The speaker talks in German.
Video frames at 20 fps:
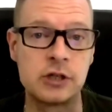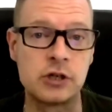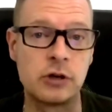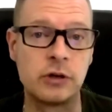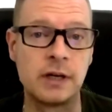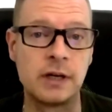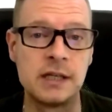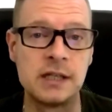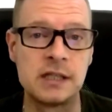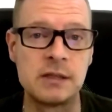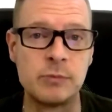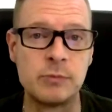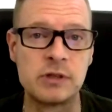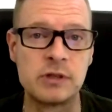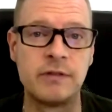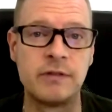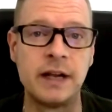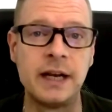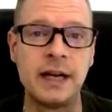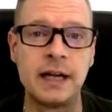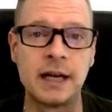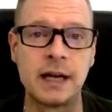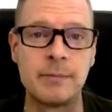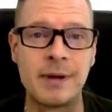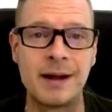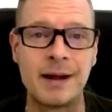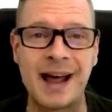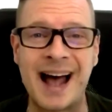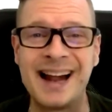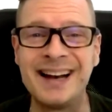Journalismus, wenn er dann
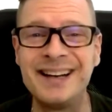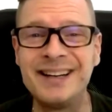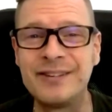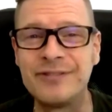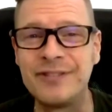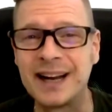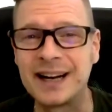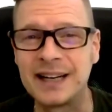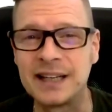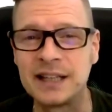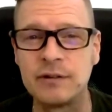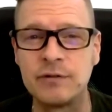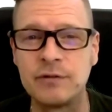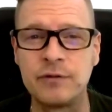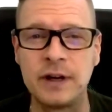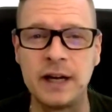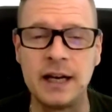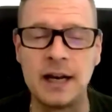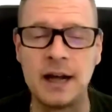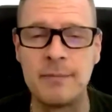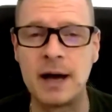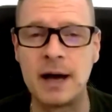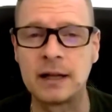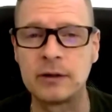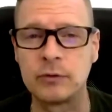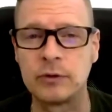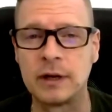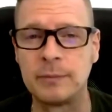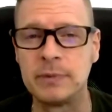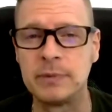mal handwerkliche Fehler
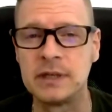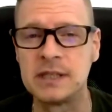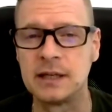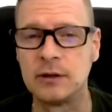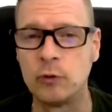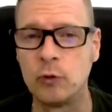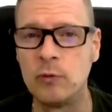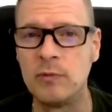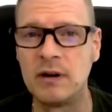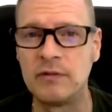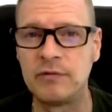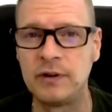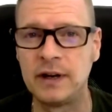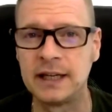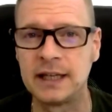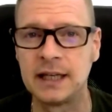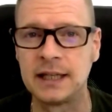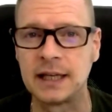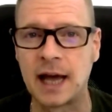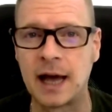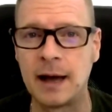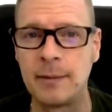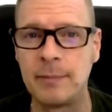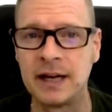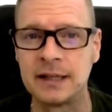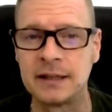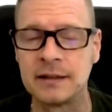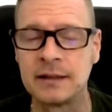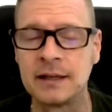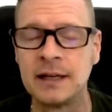macht oder ein bisschen oberflächlich
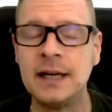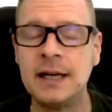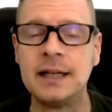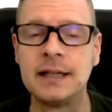arbeitet,